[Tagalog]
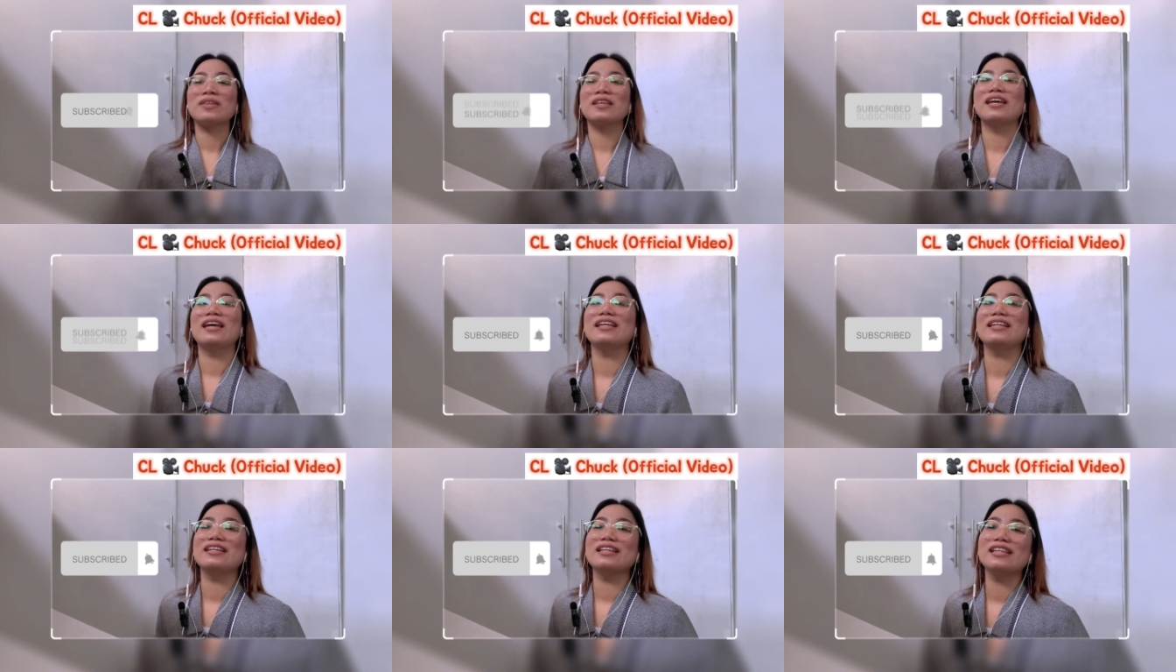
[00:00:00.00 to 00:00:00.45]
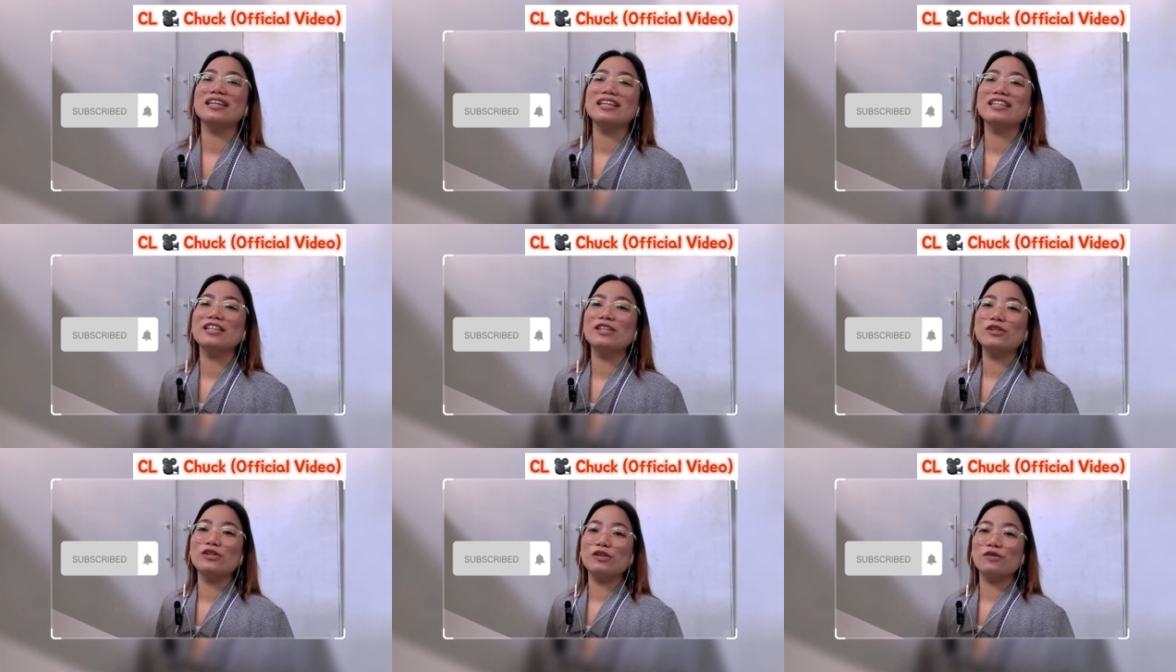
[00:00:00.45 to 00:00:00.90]
and click the
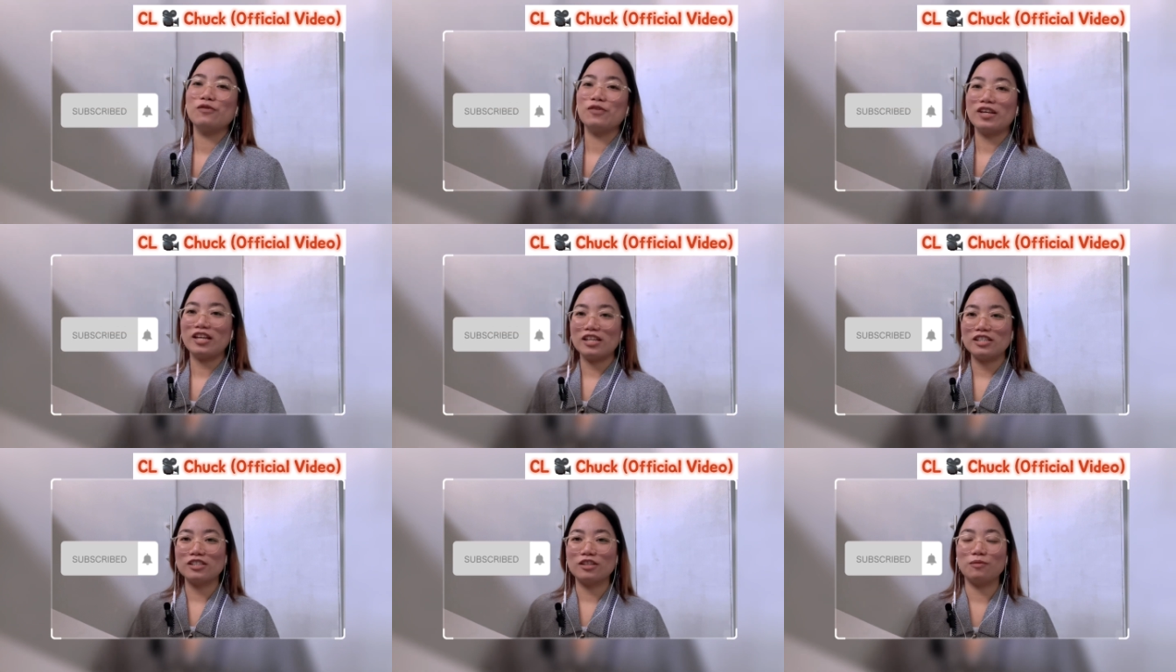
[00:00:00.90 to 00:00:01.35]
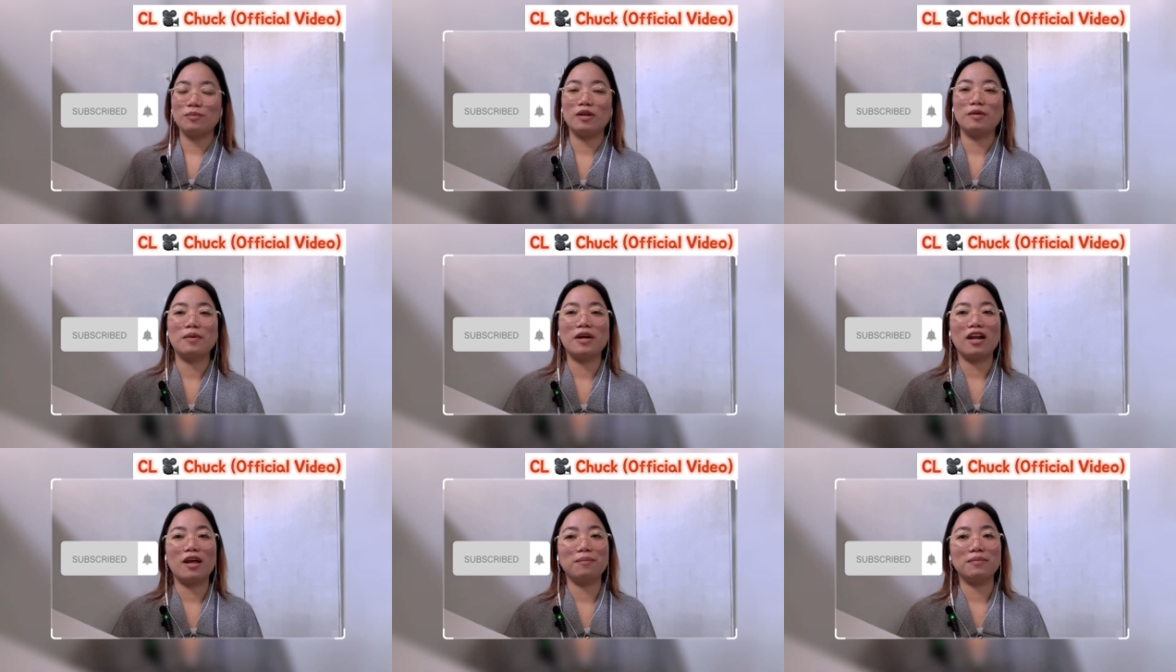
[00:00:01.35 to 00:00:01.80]
notification bell
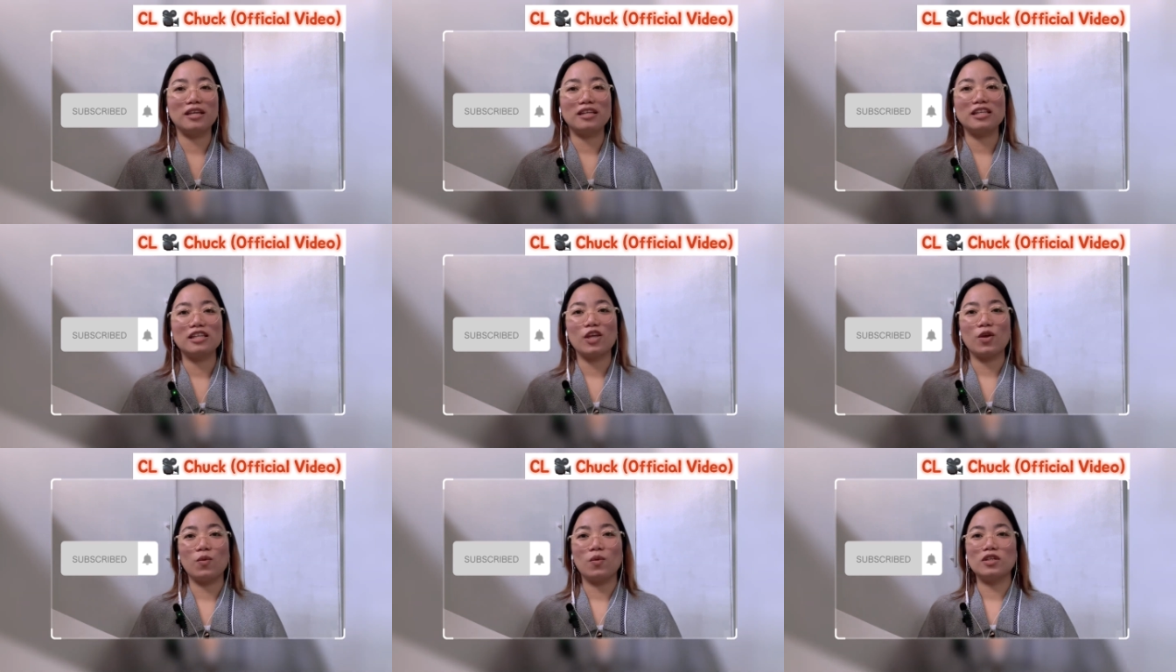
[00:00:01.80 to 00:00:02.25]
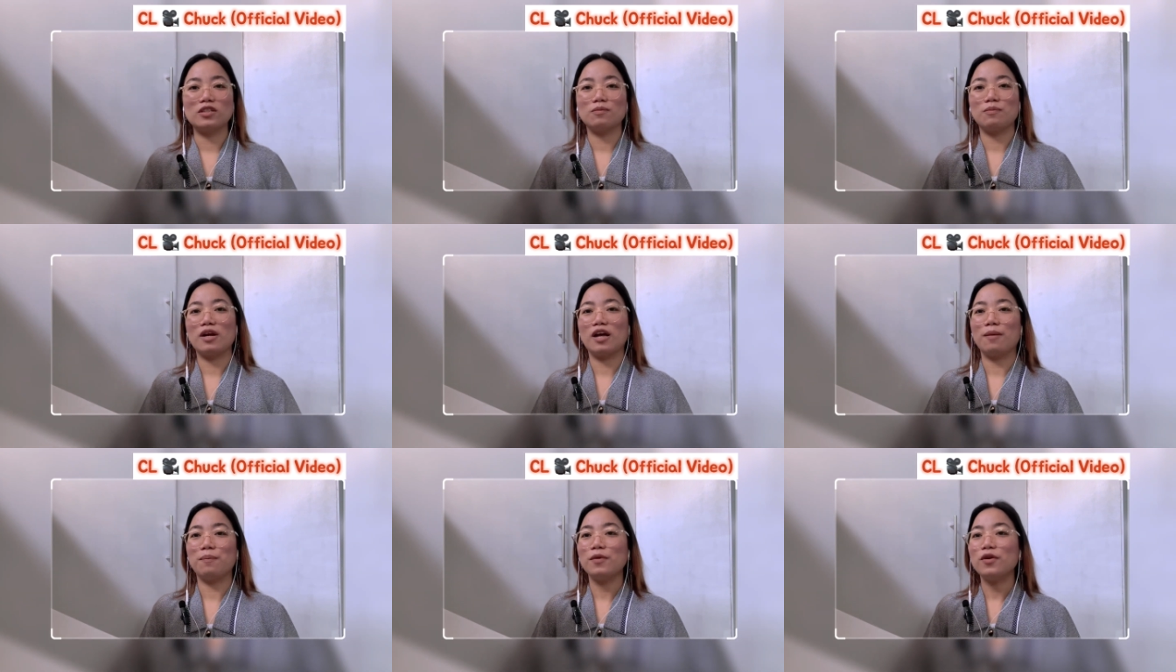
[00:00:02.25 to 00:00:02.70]
para updated kayo once
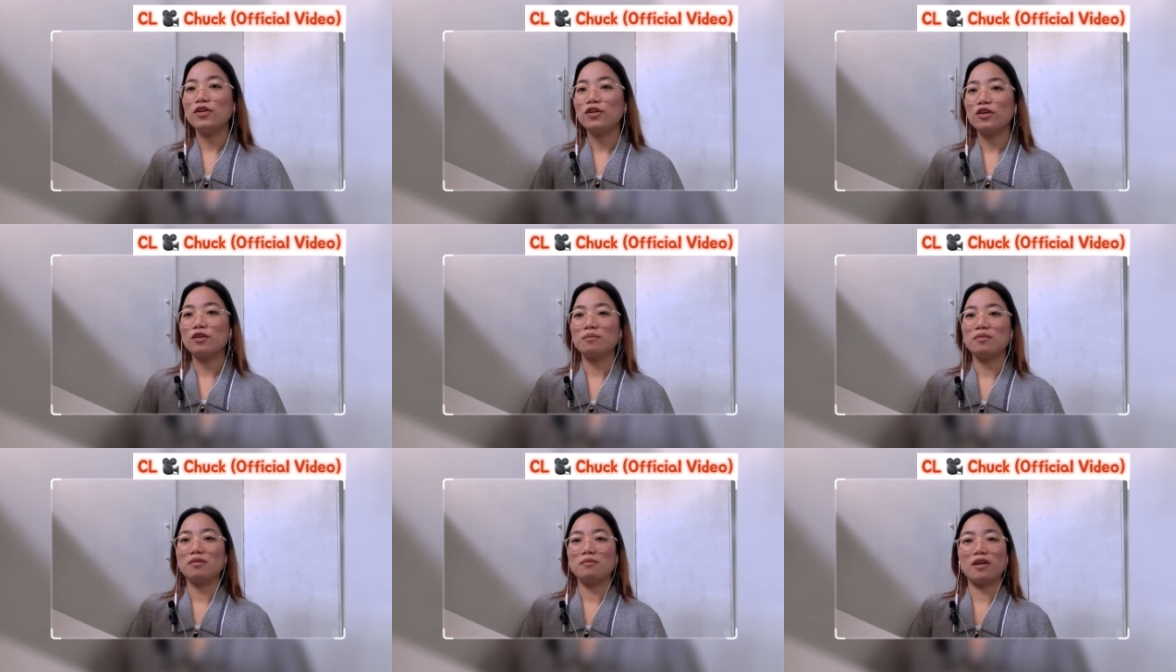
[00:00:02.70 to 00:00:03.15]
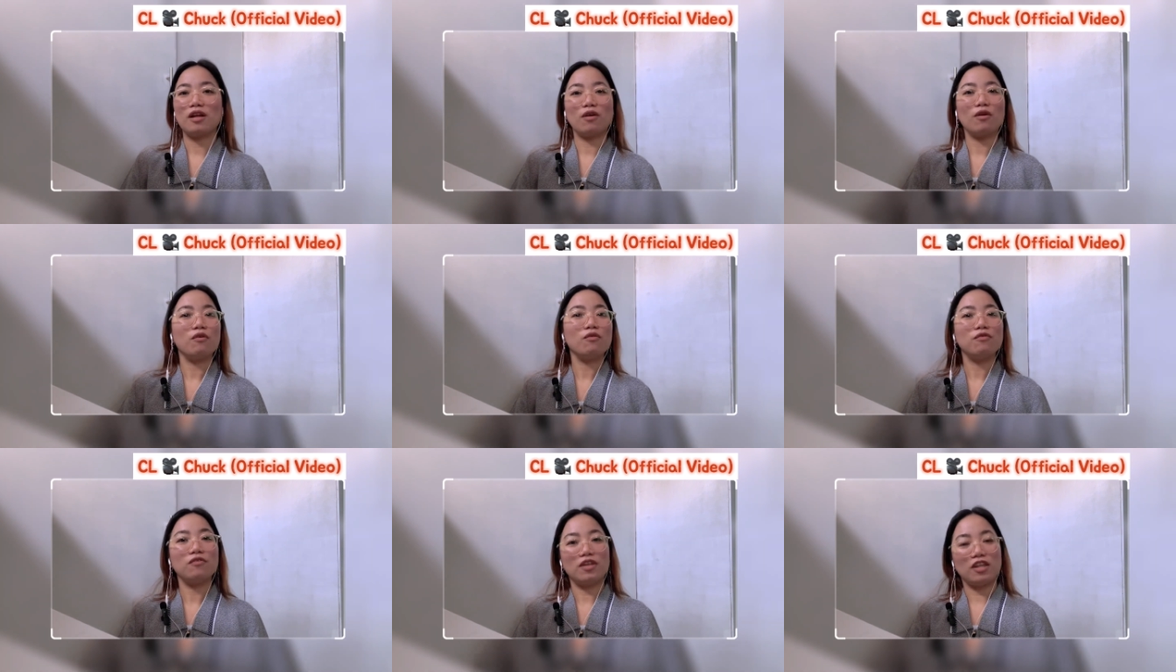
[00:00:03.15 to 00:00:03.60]
mag-upload ako ng
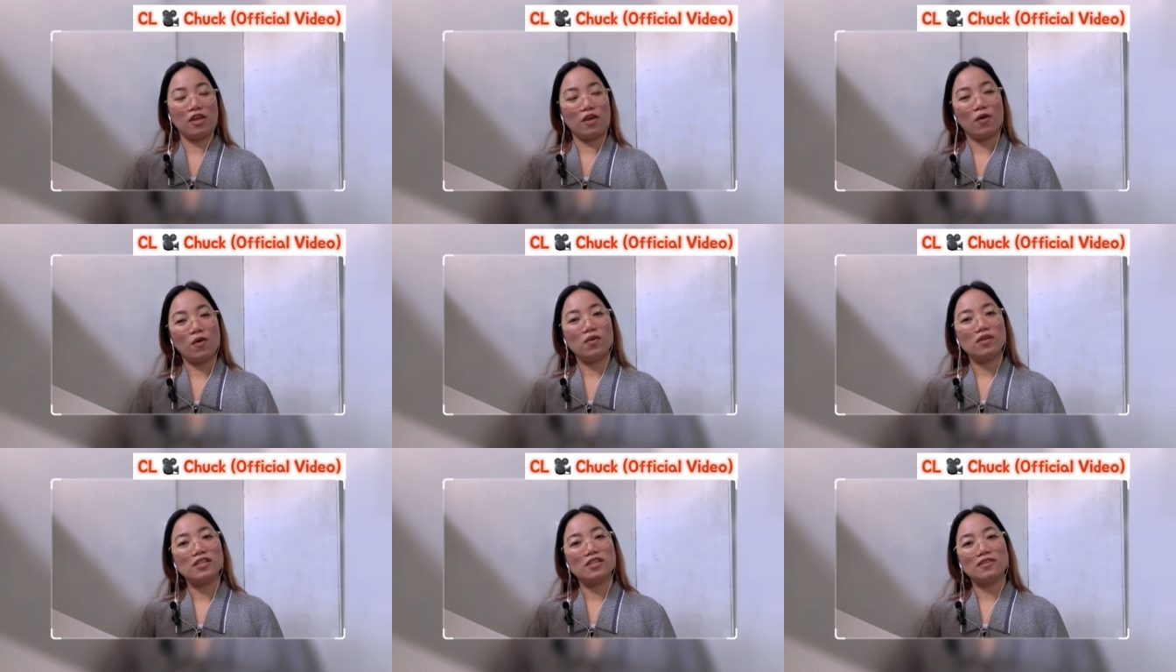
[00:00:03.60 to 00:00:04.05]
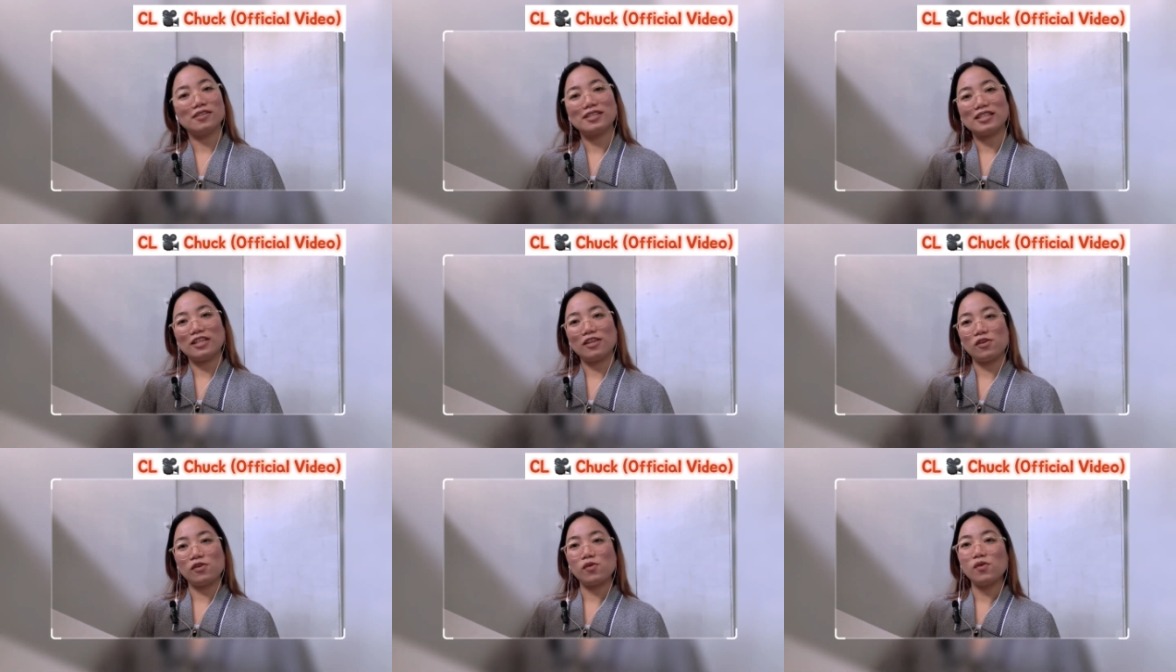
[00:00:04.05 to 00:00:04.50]
panibagong video. So
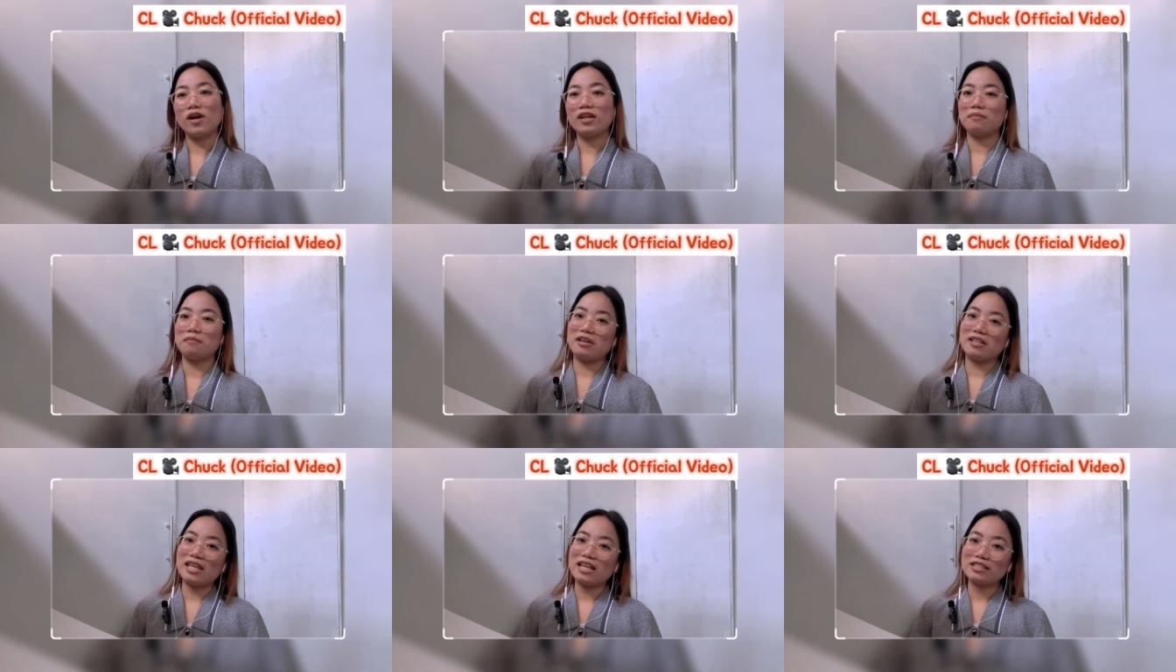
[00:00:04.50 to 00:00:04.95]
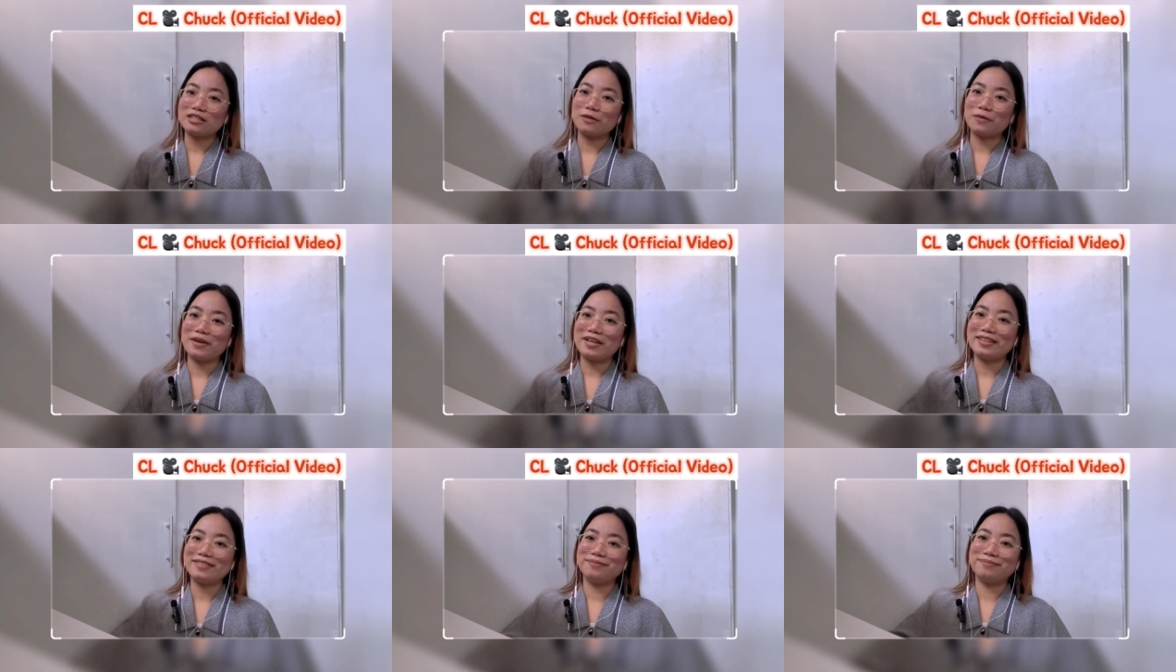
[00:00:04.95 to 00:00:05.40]
see you on my next
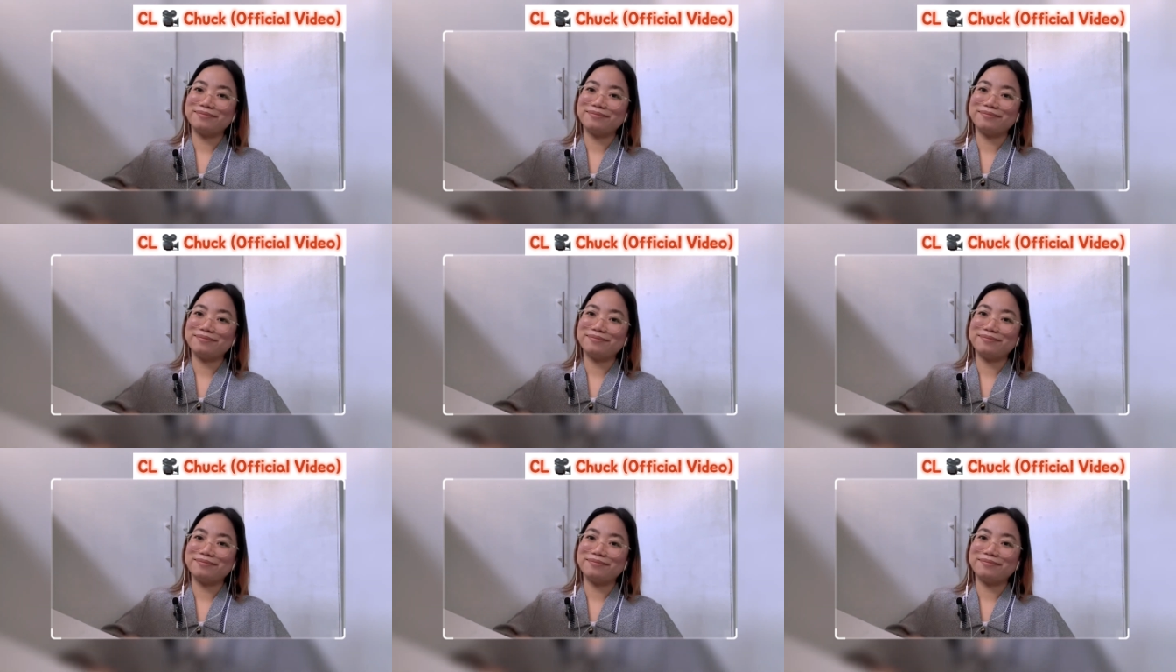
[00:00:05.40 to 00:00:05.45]
one.